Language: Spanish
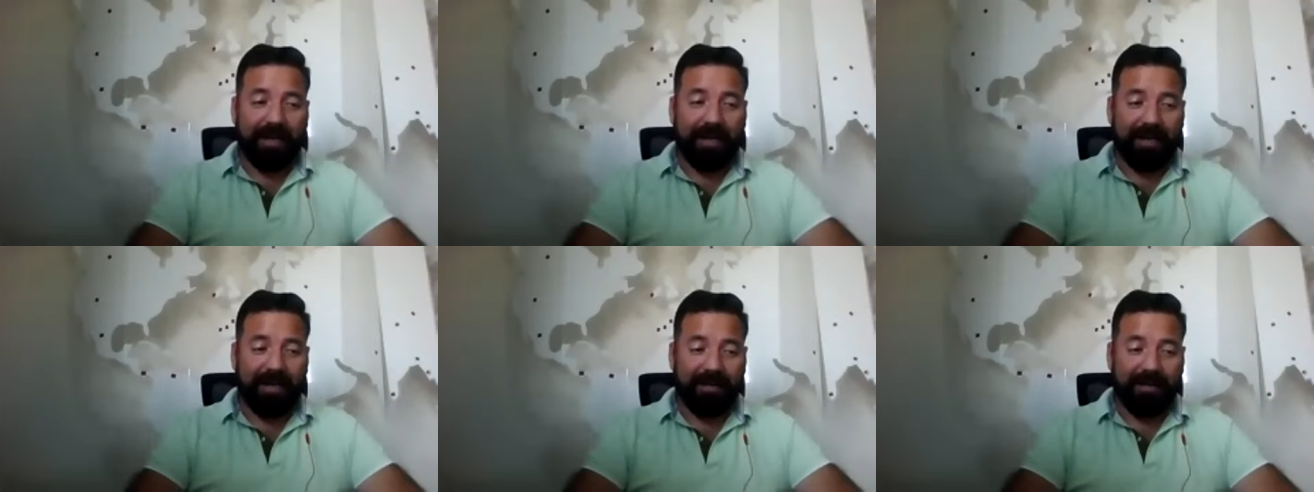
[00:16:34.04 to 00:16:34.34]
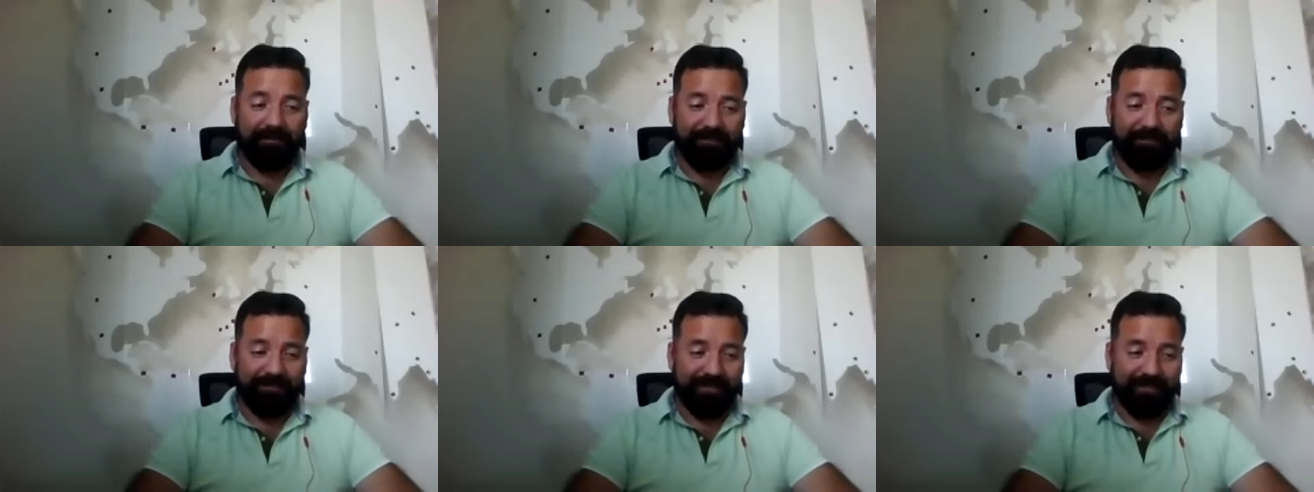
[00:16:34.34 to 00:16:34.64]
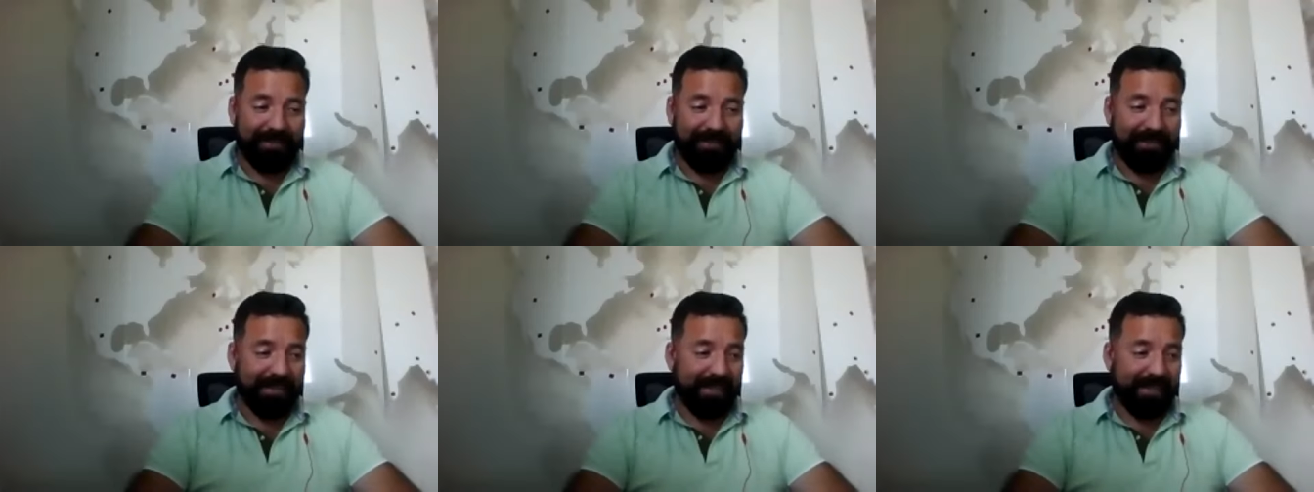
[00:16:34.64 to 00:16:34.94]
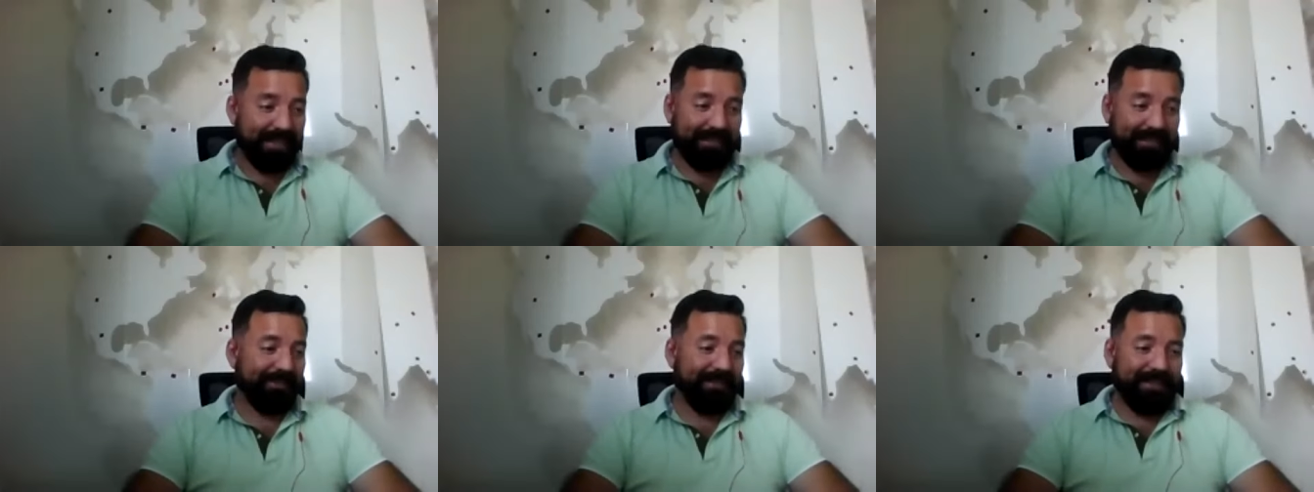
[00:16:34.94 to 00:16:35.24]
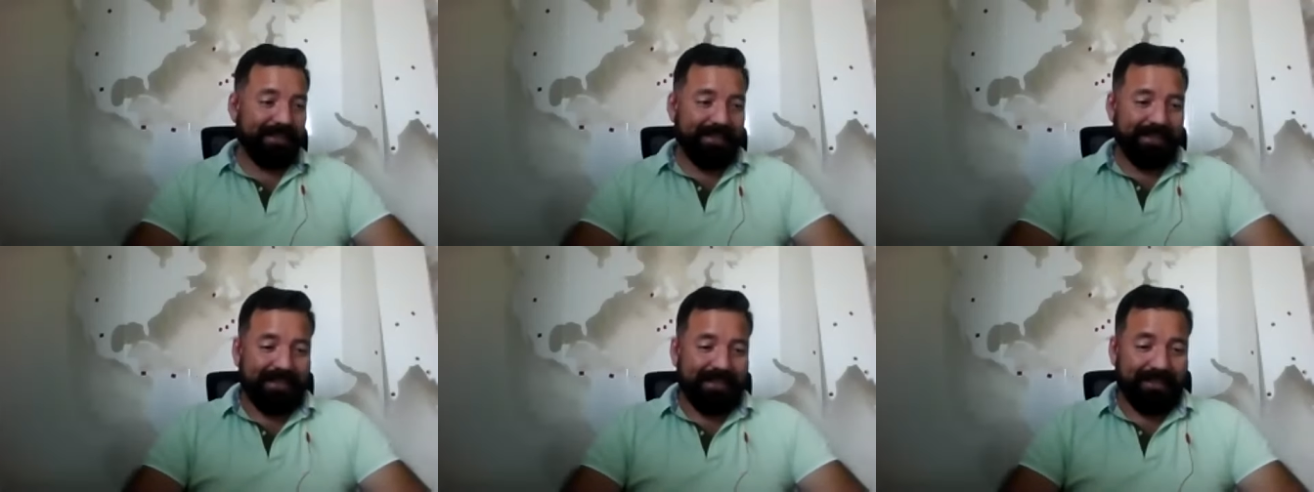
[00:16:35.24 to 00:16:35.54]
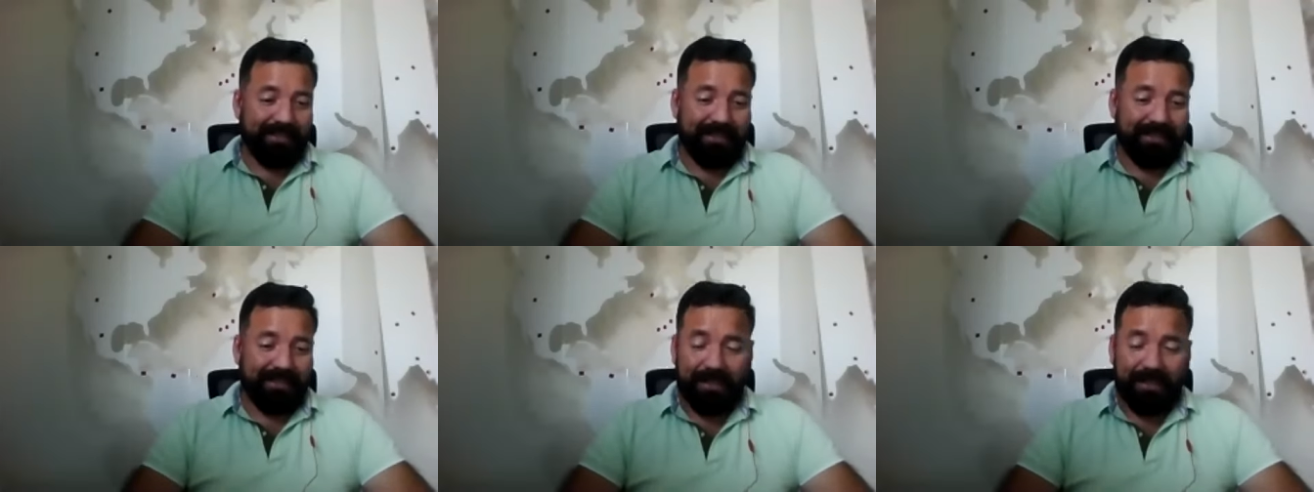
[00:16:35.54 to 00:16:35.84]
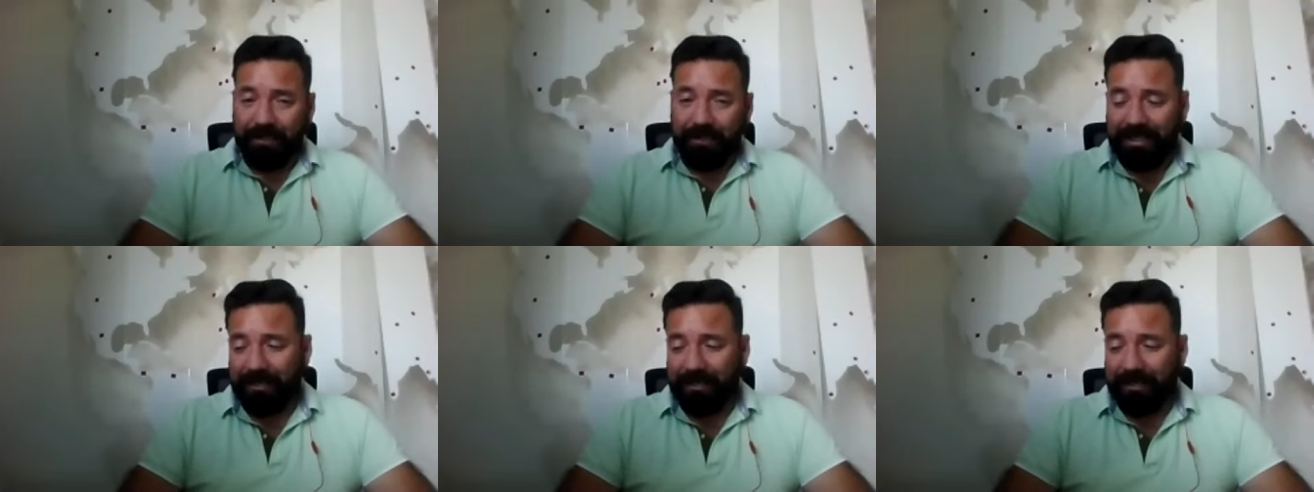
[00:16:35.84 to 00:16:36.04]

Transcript: Al final tenemos